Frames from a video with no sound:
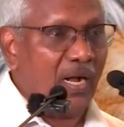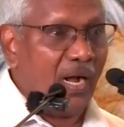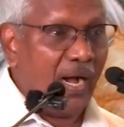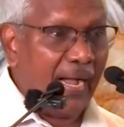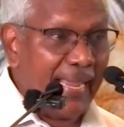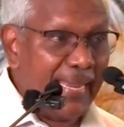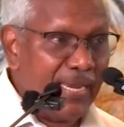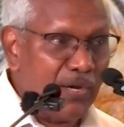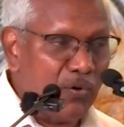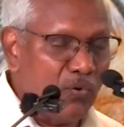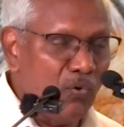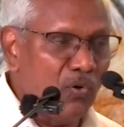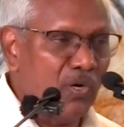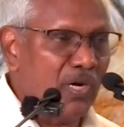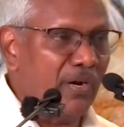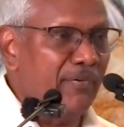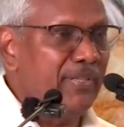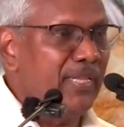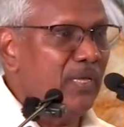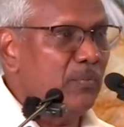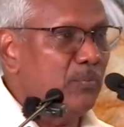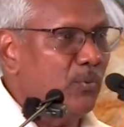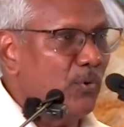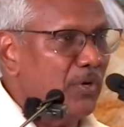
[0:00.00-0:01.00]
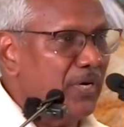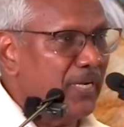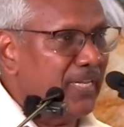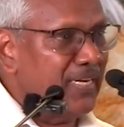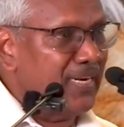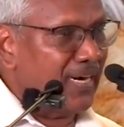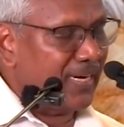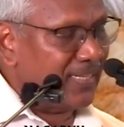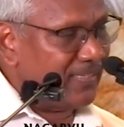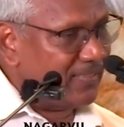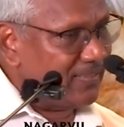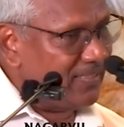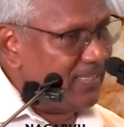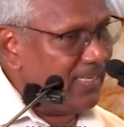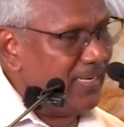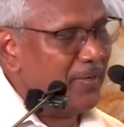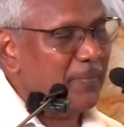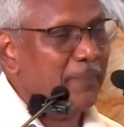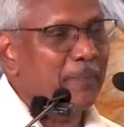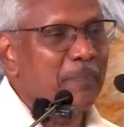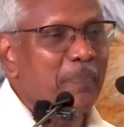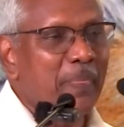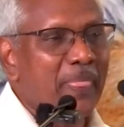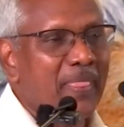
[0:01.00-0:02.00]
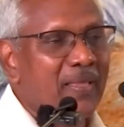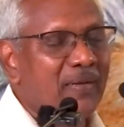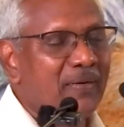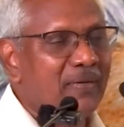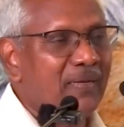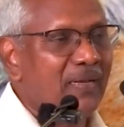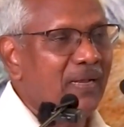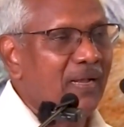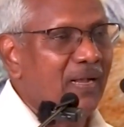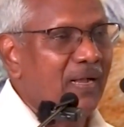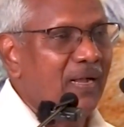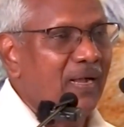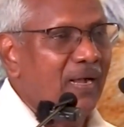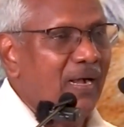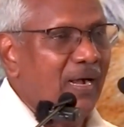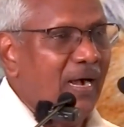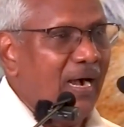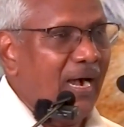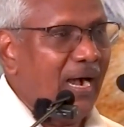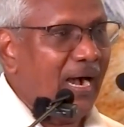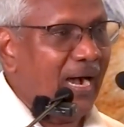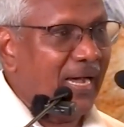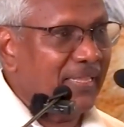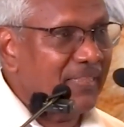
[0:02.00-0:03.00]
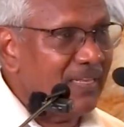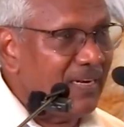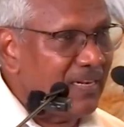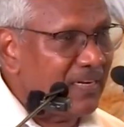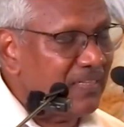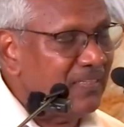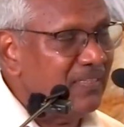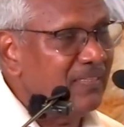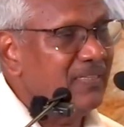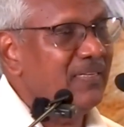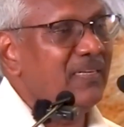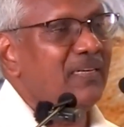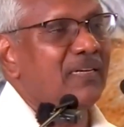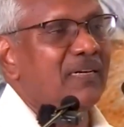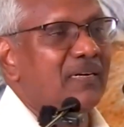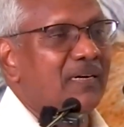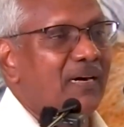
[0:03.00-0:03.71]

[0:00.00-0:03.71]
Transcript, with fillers: ஹைகூ கவிதை போட்டி நடத்தி அதிலிருந்து